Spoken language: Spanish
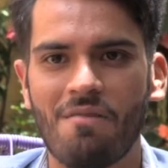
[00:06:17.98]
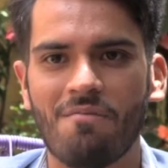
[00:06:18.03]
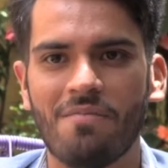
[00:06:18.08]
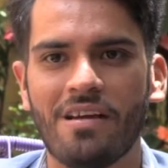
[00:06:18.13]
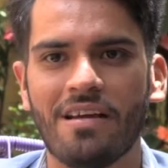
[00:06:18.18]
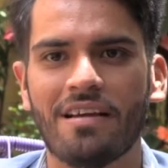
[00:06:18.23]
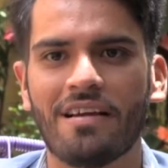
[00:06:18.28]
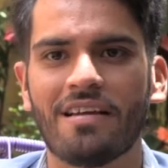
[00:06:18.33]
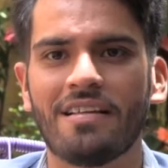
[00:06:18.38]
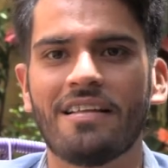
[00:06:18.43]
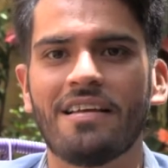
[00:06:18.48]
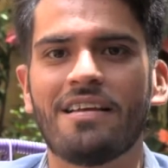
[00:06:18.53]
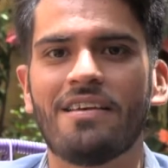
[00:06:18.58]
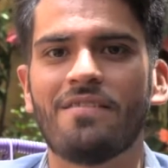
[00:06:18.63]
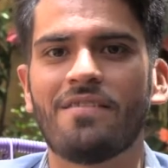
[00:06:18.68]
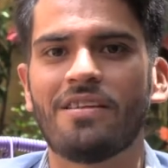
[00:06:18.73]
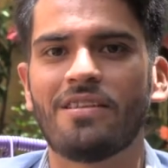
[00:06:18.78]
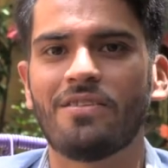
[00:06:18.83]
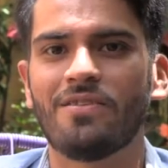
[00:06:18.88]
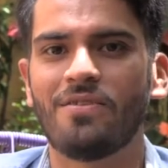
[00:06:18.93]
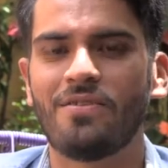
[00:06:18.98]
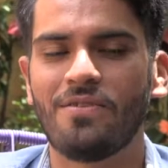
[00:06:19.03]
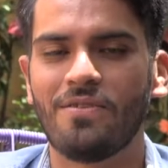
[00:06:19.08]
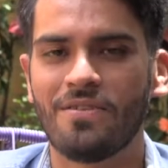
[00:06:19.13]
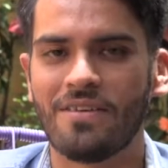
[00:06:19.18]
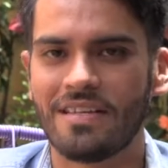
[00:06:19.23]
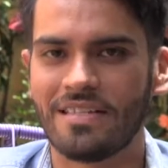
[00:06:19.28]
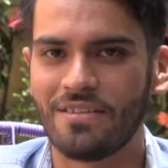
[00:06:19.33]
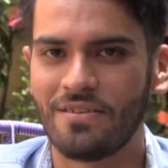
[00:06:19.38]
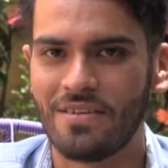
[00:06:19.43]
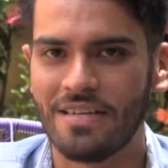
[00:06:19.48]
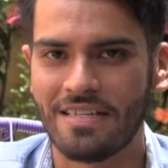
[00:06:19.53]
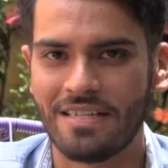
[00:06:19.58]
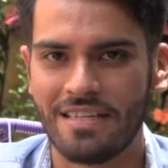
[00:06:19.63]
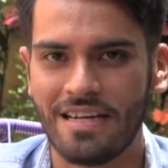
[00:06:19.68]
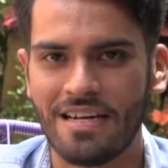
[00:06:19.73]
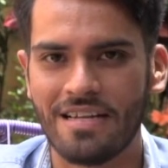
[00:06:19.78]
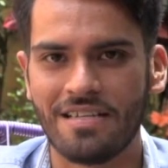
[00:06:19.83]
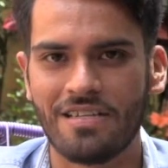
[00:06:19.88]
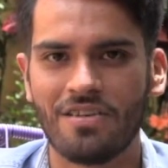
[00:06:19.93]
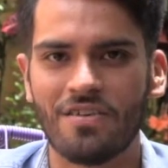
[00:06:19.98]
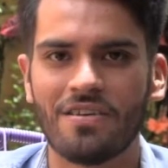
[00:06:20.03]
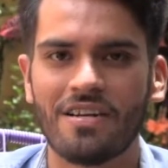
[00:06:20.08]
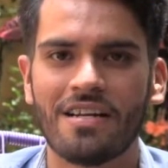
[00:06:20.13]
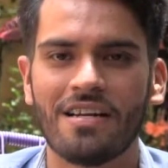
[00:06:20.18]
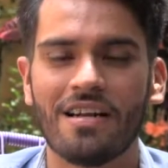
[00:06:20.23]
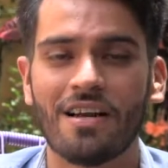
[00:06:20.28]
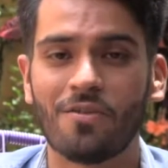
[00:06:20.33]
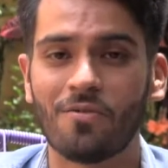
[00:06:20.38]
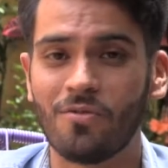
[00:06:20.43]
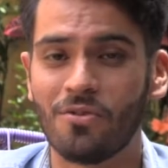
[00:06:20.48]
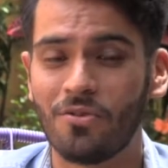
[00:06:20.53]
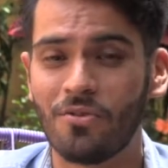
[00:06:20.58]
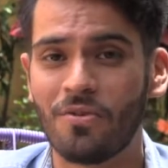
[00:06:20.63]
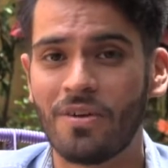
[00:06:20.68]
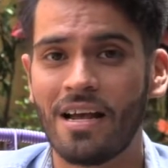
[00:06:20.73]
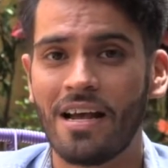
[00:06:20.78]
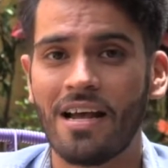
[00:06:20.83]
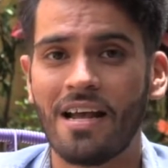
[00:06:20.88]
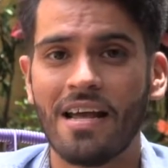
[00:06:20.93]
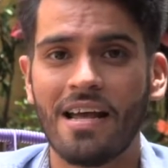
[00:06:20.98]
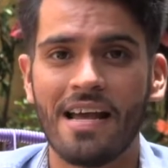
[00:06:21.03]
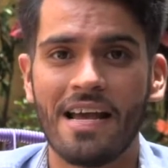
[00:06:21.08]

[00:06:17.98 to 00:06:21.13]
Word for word: Me encanta llevar todo lo que son las tradiciones, la cultura,